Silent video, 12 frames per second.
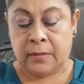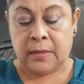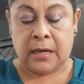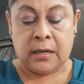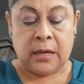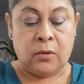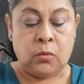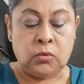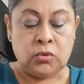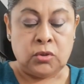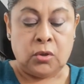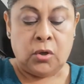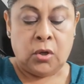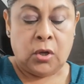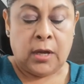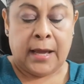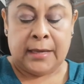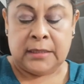darle uso
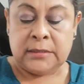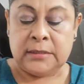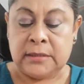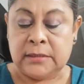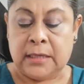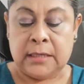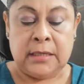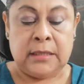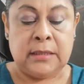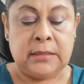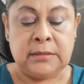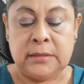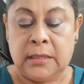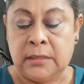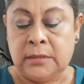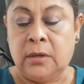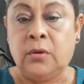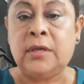a estas cajitas.
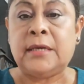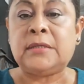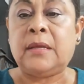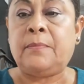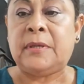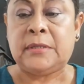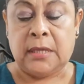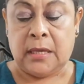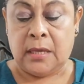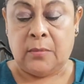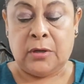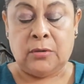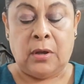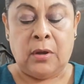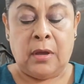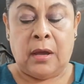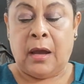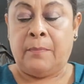Les digo, y esta pestaña, bueno,
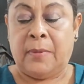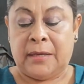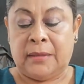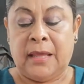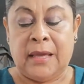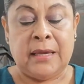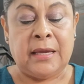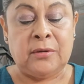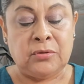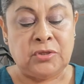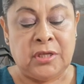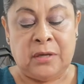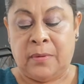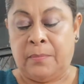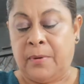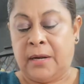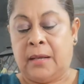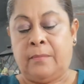aparte de que nos sirve
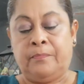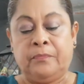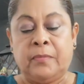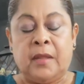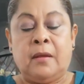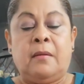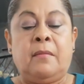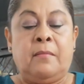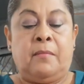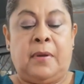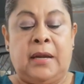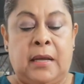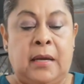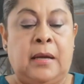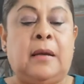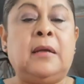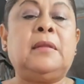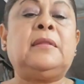para,
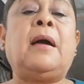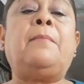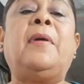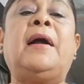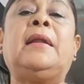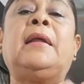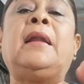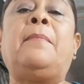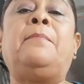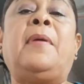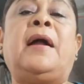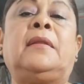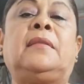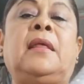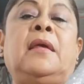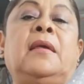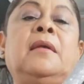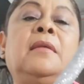para tapar la
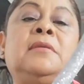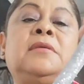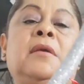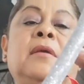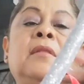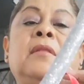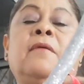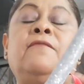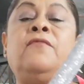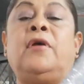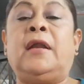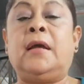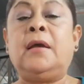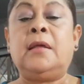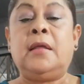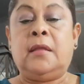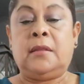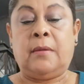parte, ¿sí? De afuera,
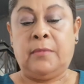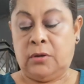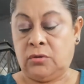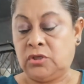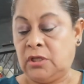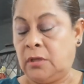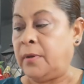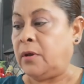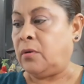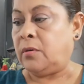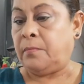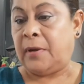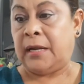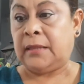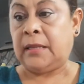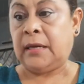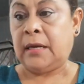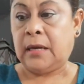también nos sirve para
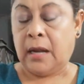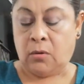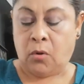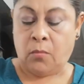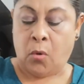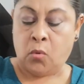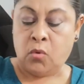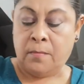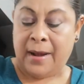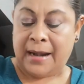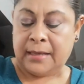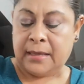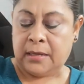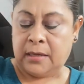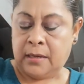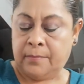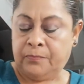tenerla como un margen,